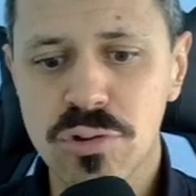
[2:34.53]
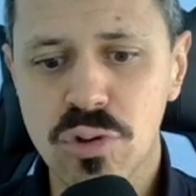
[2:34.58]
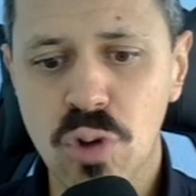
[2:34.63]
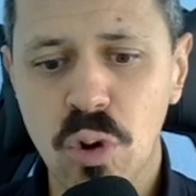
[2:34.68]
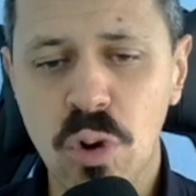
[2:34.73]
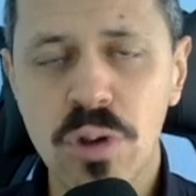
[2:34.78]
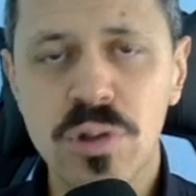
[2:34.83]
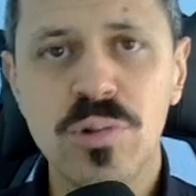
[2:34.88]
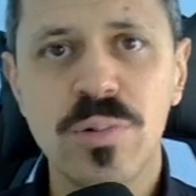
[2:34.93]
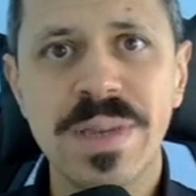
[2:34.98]
E
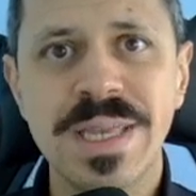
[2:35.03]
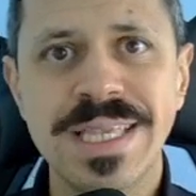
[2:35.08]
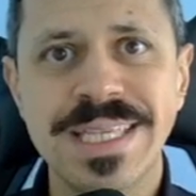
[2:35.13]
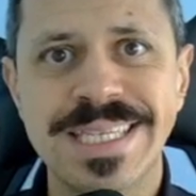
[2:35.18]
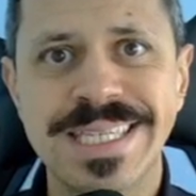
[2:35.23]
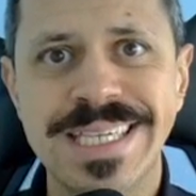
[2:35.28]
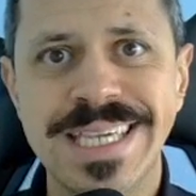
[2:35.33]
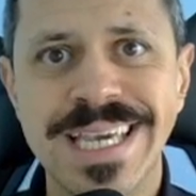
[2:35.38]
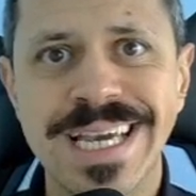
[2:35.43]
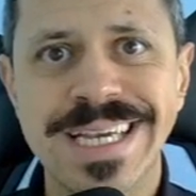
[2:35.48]

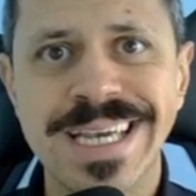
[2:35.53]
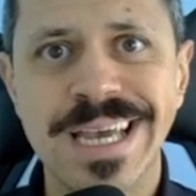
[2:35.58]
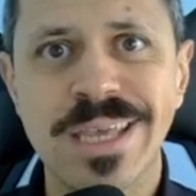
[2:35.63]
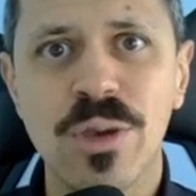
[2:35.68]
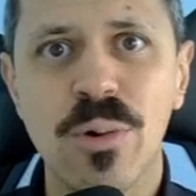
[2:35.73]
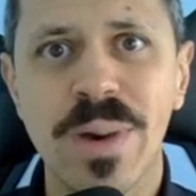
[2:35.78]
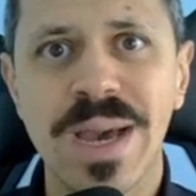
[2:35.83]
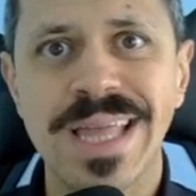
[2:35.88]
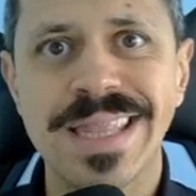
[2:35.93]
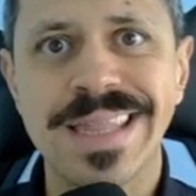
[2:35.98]
tudo
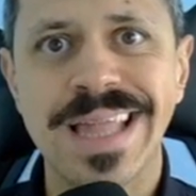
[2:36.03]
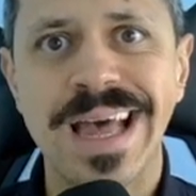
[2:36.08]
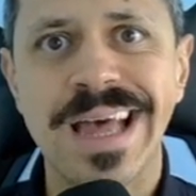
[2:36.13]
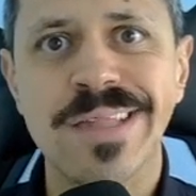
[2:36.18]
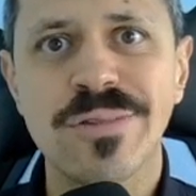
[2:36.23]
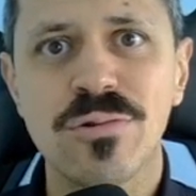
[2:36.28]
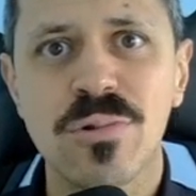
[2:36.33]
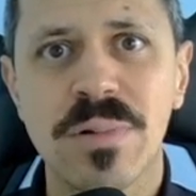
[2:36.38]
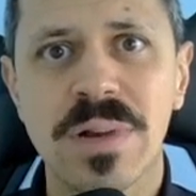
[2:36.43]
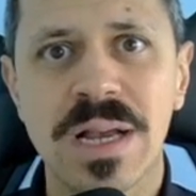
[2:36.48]
indica que o
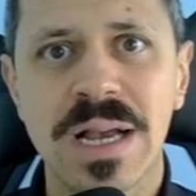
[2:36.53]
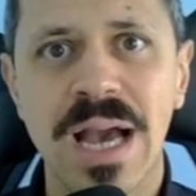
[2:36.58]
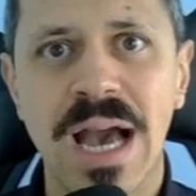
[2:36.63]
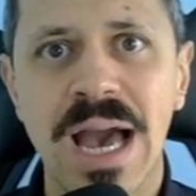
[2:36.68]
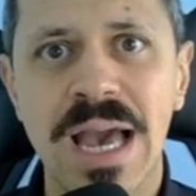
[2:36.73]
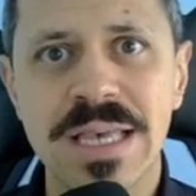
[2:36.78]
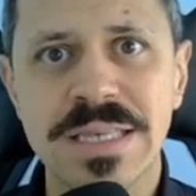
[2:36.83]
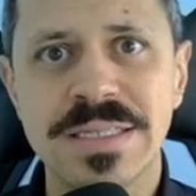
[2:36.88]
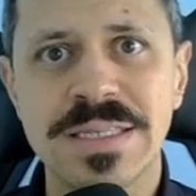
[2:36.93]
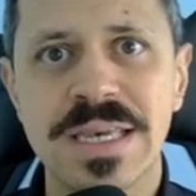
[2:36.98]
Renato
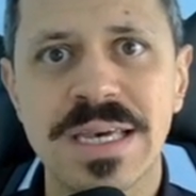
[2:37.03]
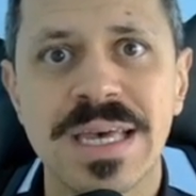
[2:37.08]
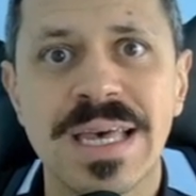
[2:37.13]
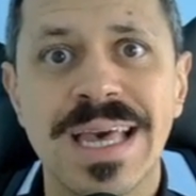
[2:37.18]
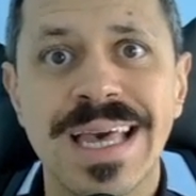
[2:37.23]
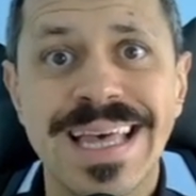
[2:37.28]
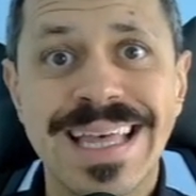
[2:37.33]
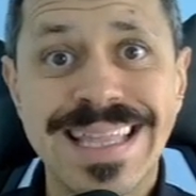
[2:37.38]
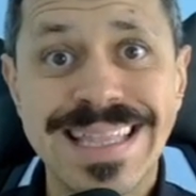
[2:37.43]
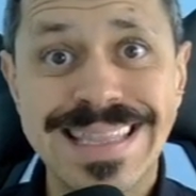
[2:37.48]

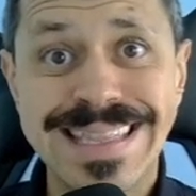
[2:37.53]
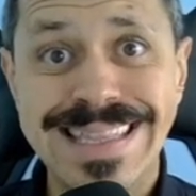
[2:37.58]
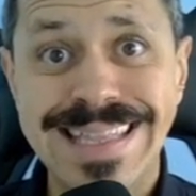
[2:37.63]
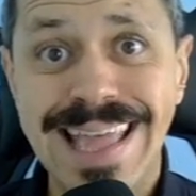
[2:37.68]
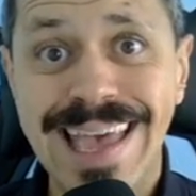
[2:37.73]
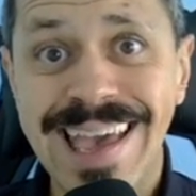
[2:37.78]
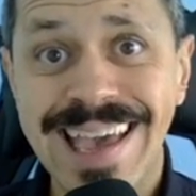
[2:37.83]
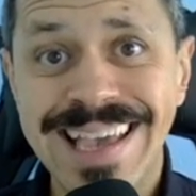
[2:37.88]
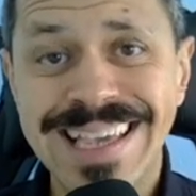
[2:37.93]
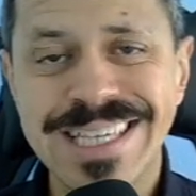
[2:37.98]
Kaiser
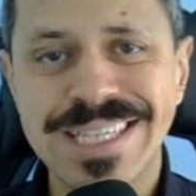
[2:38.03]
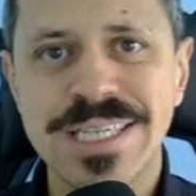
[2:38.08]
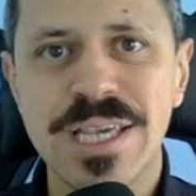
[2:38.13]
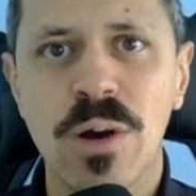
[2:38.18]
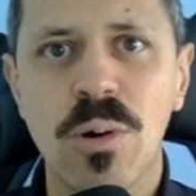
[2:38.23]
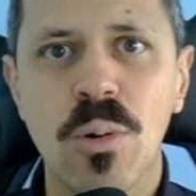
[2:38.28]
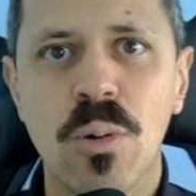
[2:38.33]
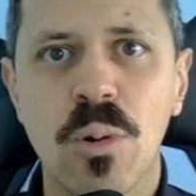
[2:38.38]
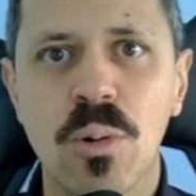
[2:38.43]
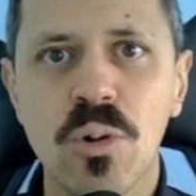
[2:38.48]

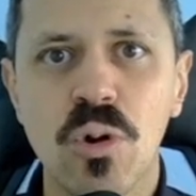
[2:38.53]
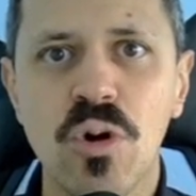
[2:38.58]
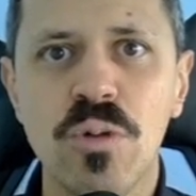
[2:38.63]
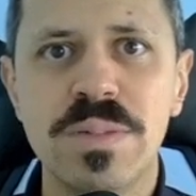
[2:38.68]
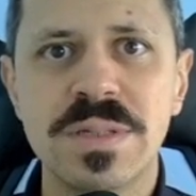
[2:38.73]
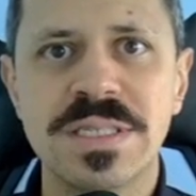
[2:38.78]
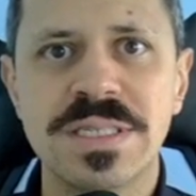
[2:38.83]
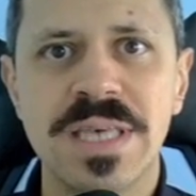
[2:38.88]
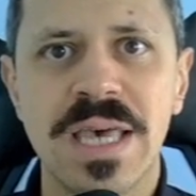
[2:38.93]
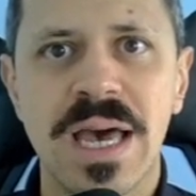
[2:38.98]
deixa o
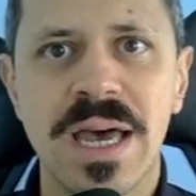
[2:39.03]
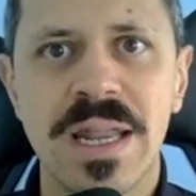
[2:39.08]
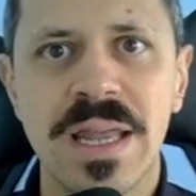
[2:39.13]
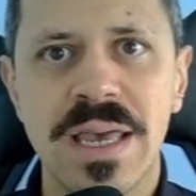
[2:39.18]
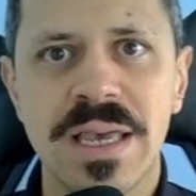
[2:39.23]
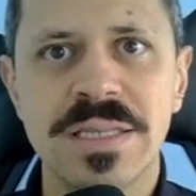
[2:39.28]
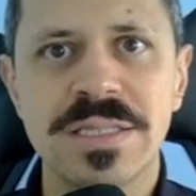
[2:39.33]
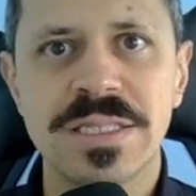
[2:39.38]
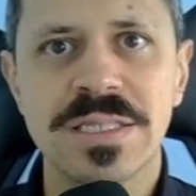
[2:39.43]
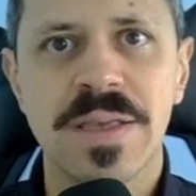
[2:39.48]
clube
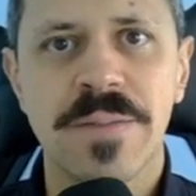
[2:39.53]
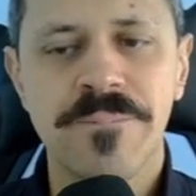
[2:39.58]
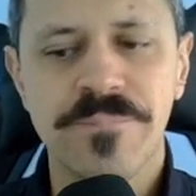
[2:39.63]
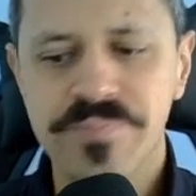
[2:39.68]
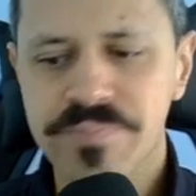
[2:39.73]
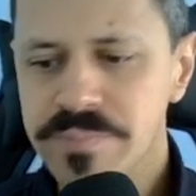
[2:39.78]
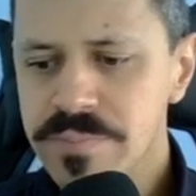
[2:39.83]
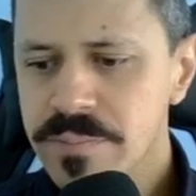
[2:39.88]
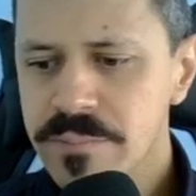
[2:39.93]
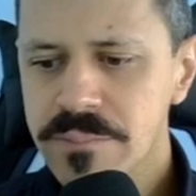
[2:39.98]

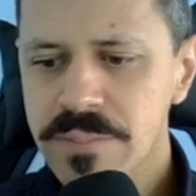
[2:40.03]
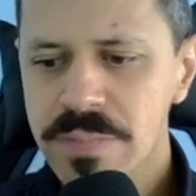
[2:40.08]
cearense